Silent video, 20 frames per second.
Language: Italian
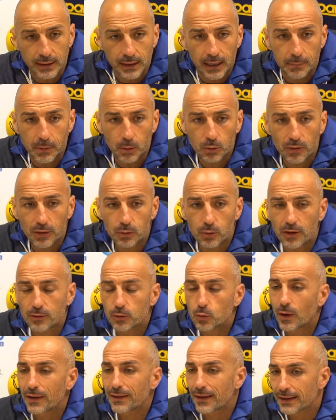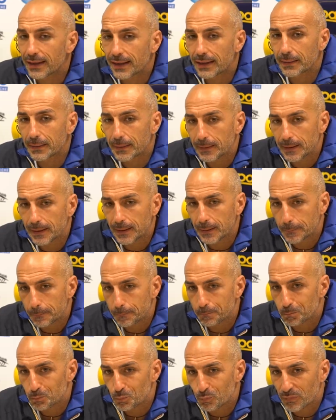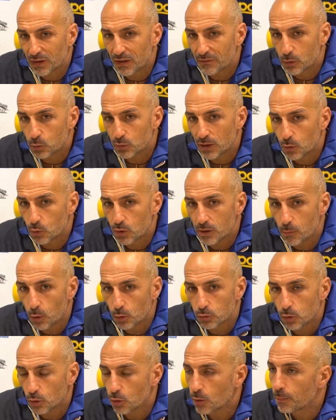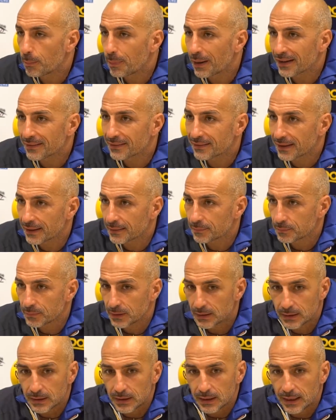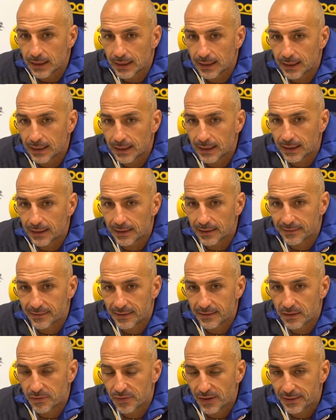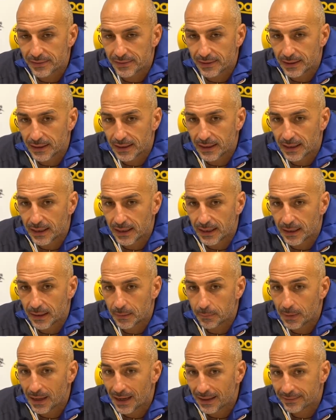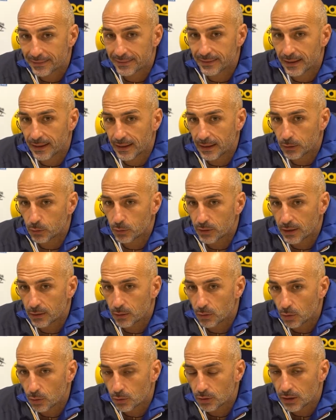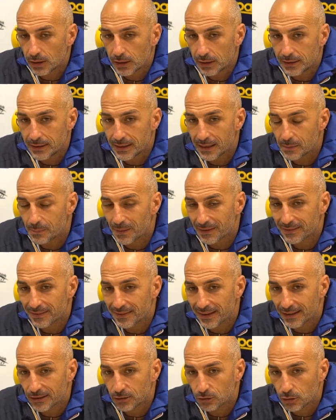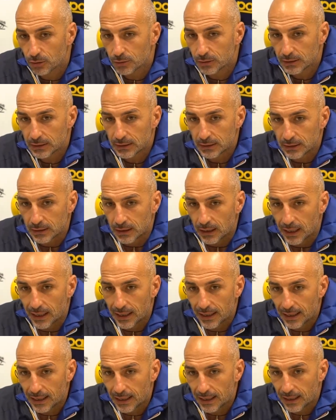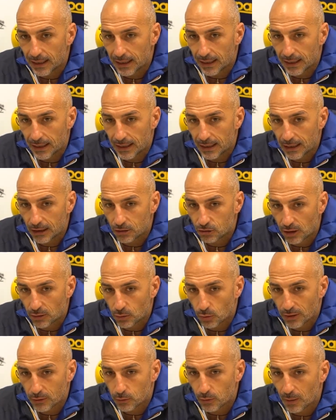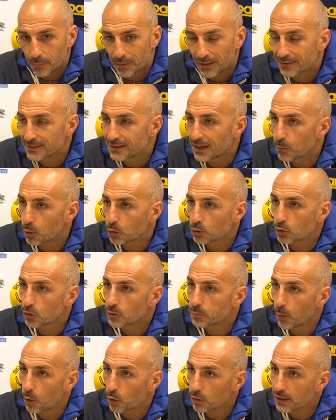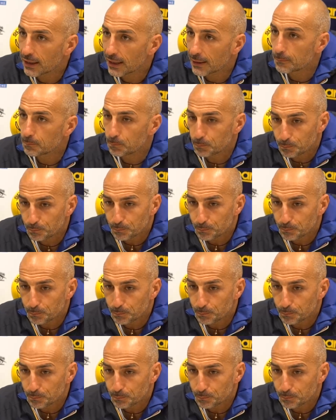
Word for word: Abbiamo trovato una squadra che mm, è venuta qui molto compatta, eh, che si è difesa bassa, chiudendo ogni linea di passaggio, eh, ci hanno reso la partita molto sporca